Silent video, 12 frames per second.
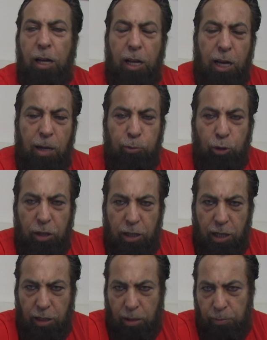الحمد
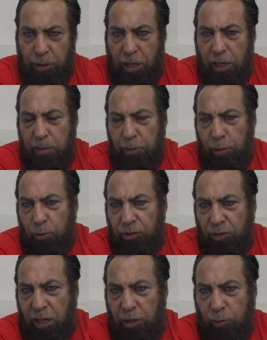لله رب العالمين
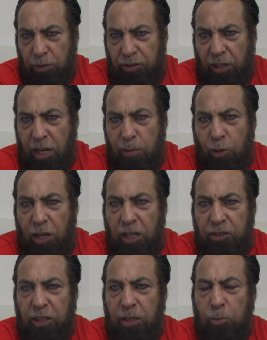والصلاة والسلام
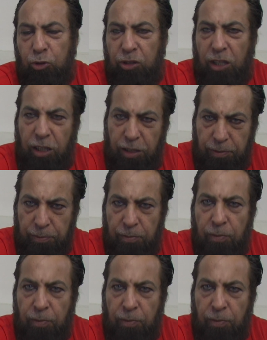على سيد المرسلين